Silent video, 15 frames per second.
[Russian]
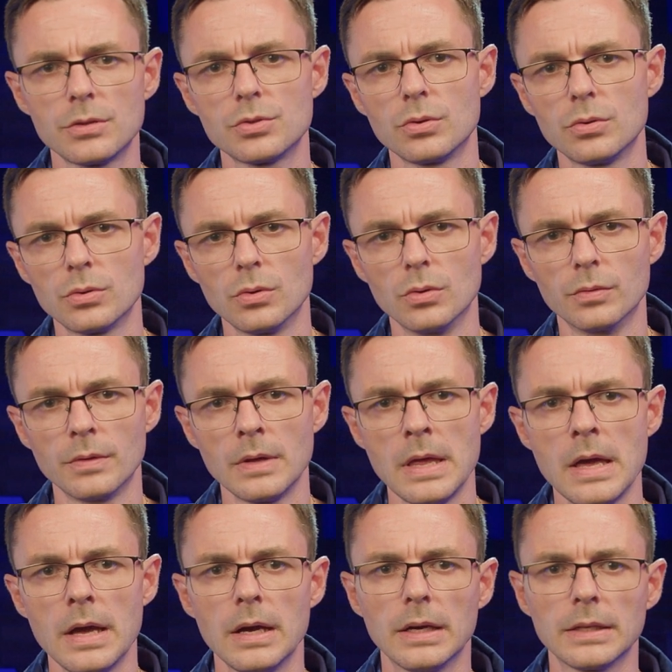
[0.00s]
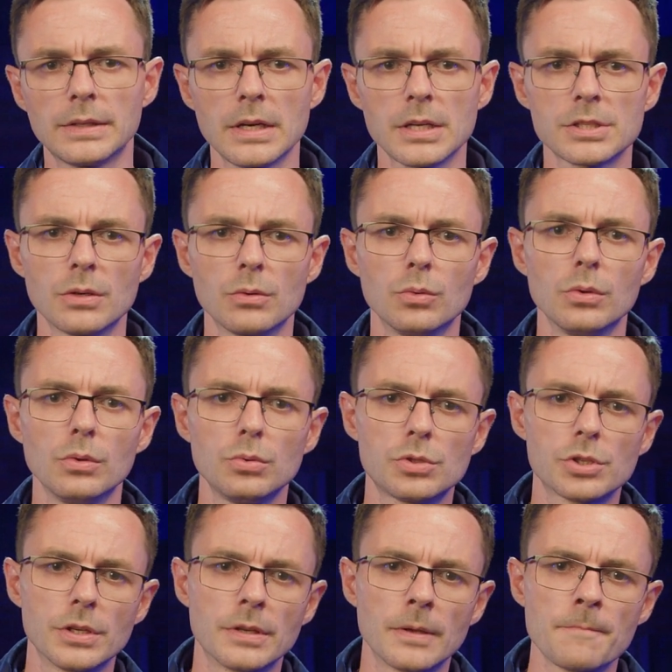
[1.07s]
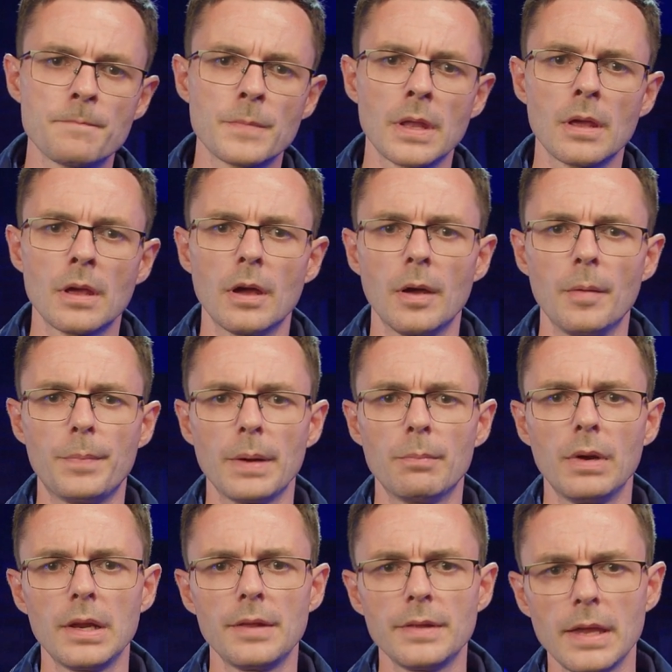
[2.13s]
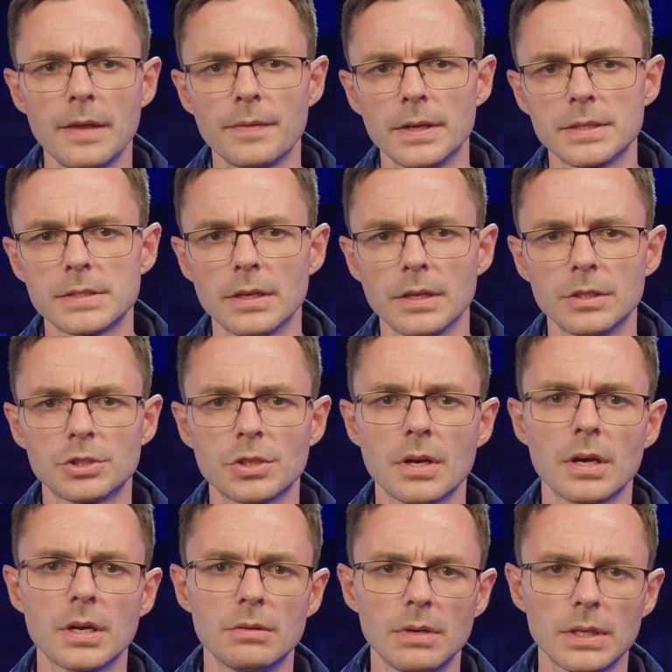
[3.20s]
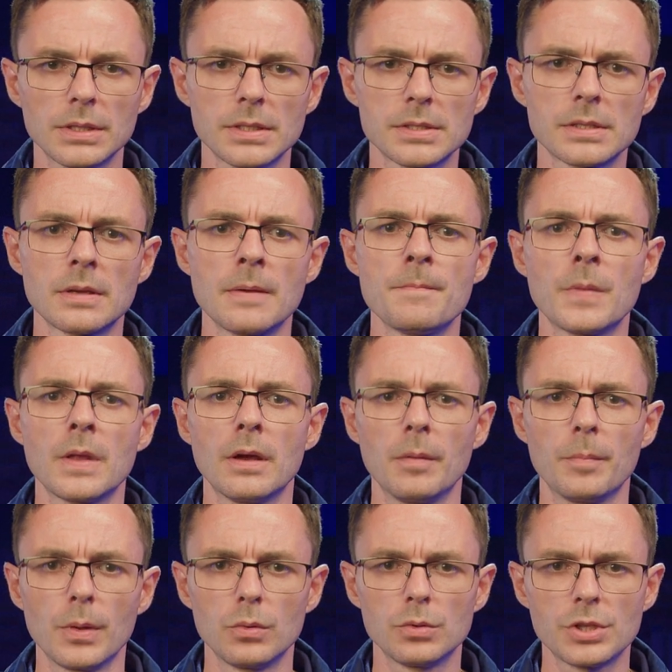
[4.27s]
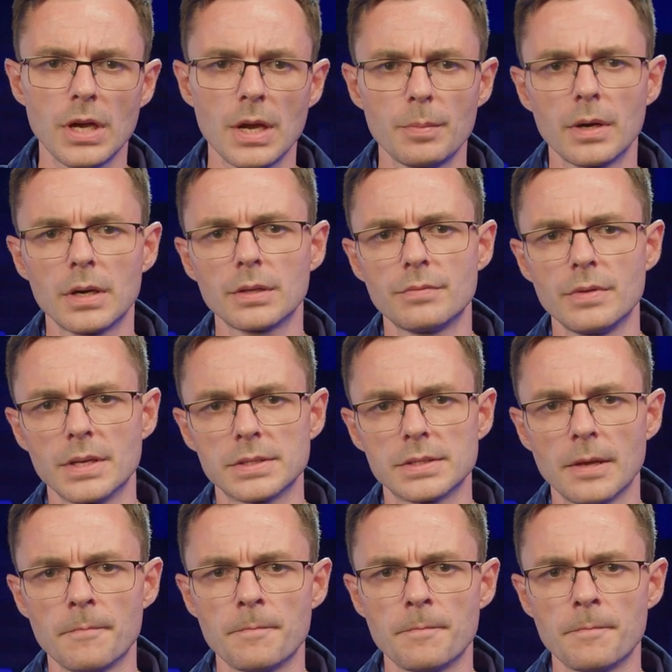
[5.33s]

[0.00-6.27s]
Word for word: и чугунов, а также улучшить э, прямолинейность и шероховатость получаемых отверстий.